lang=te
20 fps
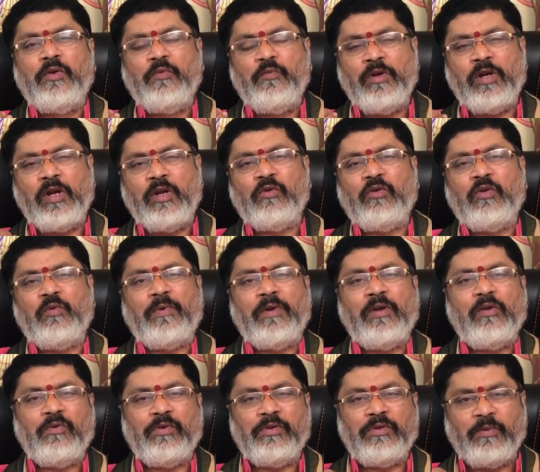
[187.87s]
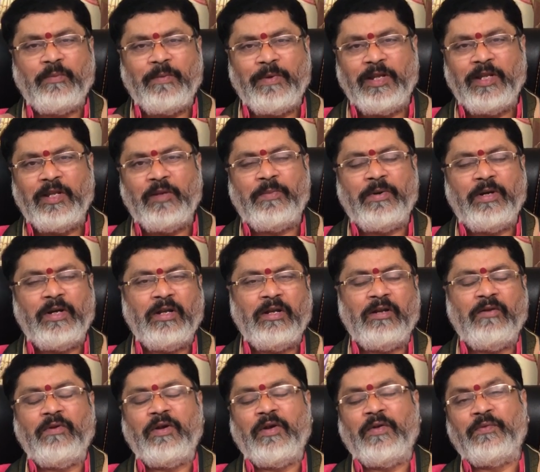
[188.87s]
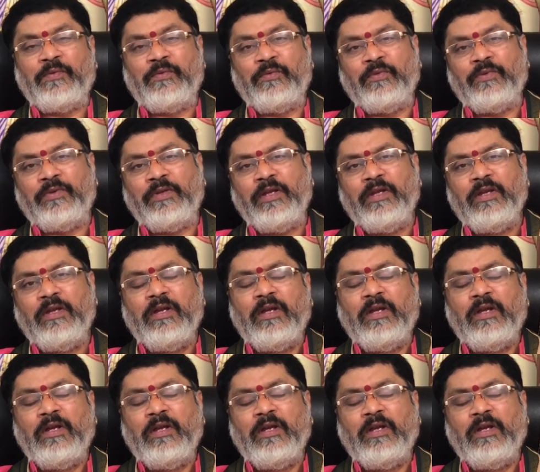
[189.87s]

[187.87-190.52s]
వీళ్ళు అనుకున్న పనులు కొంత బలహీనపడడానికి అవకాశం ఉంటుంది